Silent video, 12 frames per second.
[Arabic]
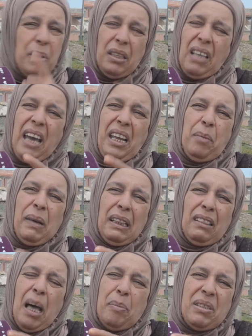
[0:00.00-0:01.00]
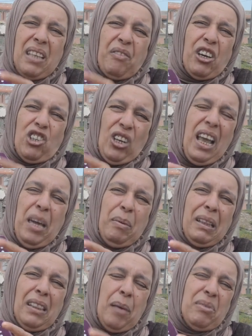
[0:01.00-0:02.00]
دار عباد الله بزاف خرج على
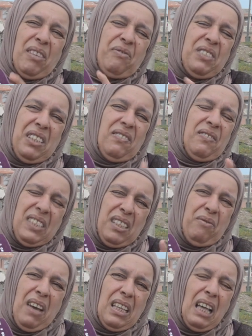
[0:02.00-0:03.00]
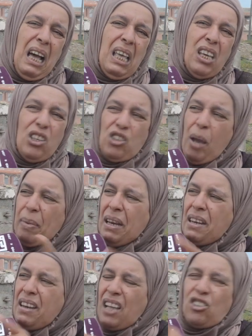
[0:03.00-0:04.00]
عباد الله بزاف في الاستفاده جاب
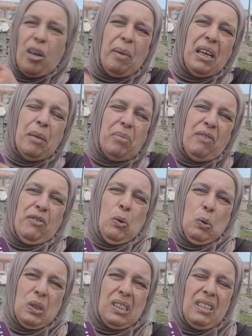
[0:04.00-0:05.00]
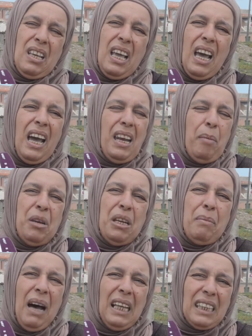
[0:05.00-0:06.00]
للناس جاب لهم بالفلوس انا
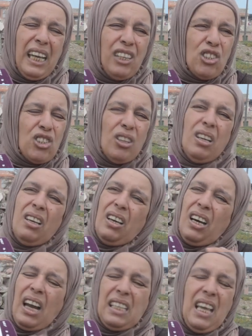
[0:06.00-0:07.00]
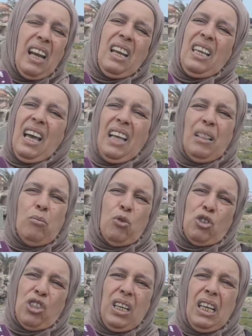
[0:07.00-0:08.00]
مني ما عطيتش راه دار ليا هذا
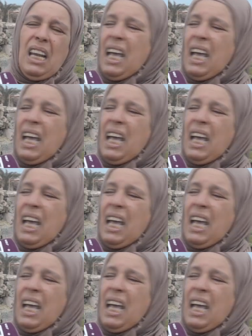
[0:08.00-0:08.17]
المشكل